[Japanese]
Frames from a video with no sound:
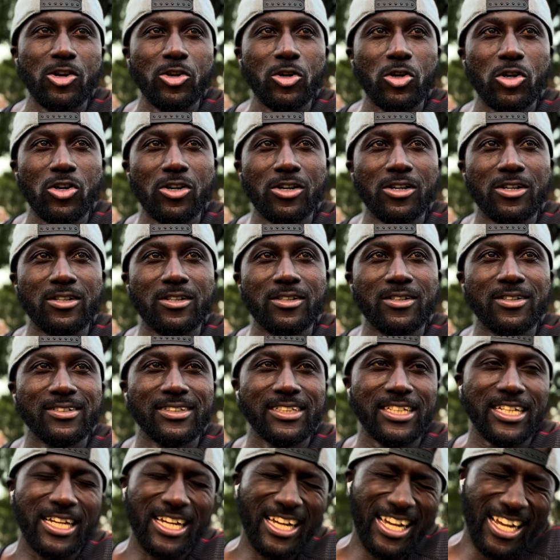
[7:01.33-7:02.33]
の
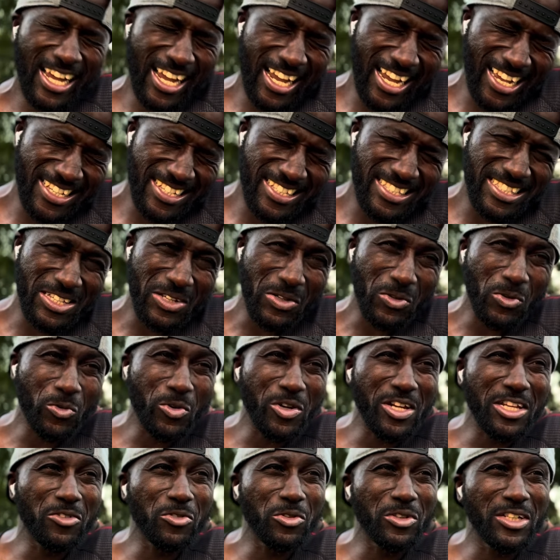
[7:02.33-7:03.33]
いや
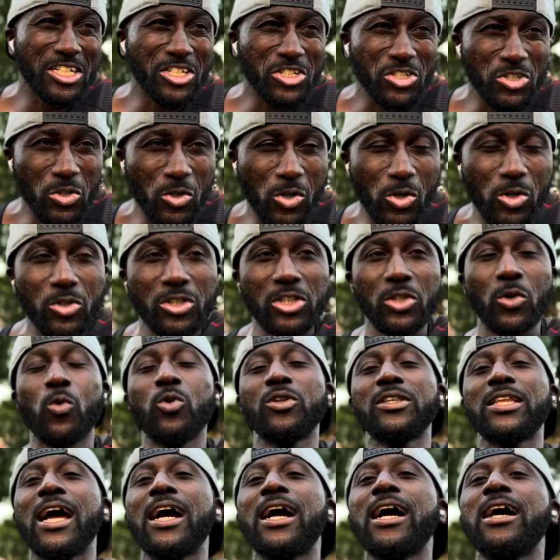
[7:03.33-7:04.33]
ステロイドでしょって
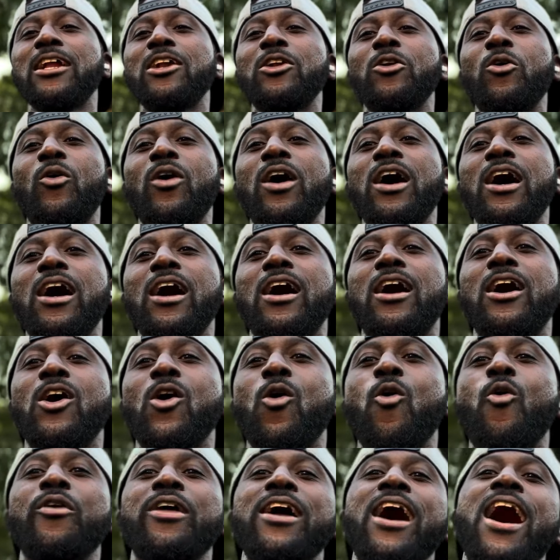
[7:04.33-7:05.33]
疑うのが
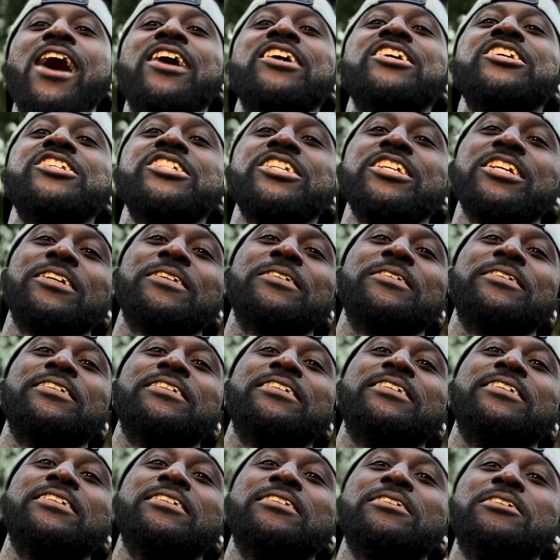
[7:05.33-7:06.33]
俺安心
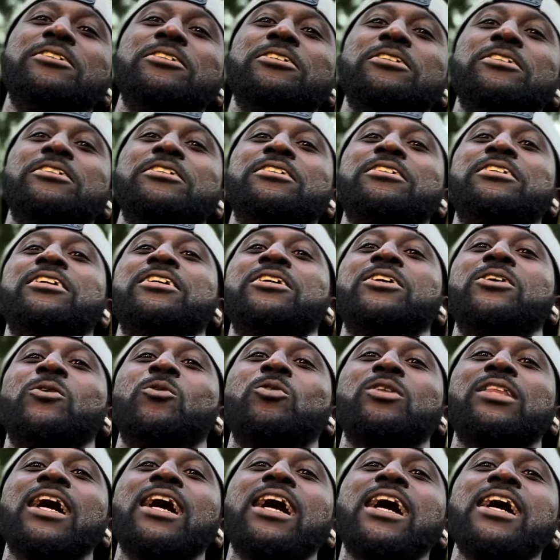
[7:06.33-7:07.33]
うん
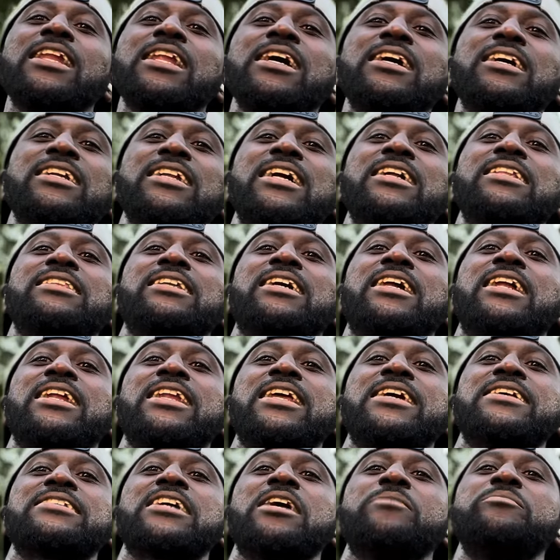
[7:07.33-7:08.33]
お互いなくなったら
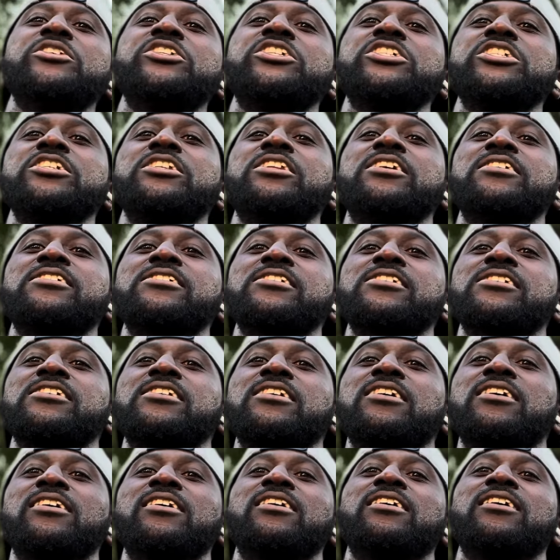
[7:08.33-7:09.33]
ね寂しいです
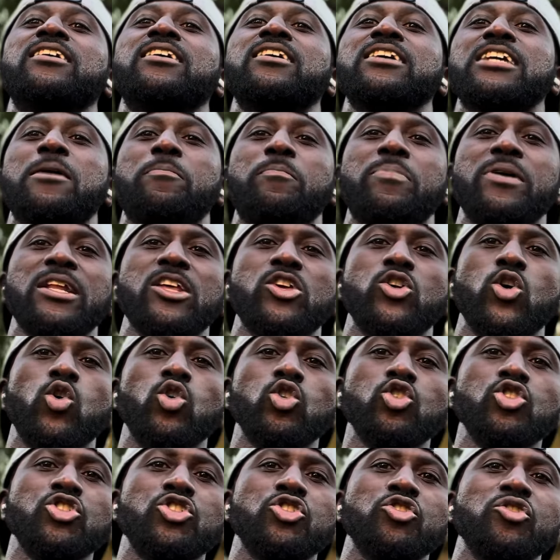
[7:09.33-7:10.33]
やっぱり
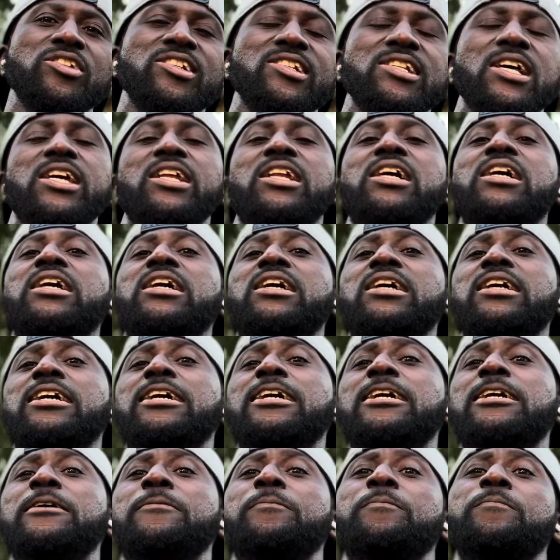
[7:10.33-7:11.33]
40歳だか
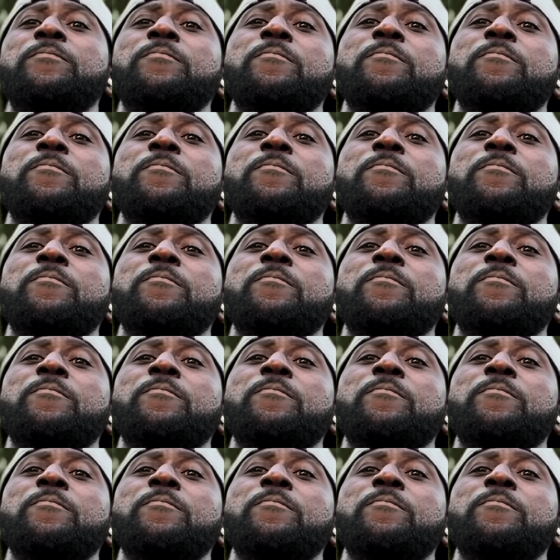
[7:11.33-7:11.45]
ら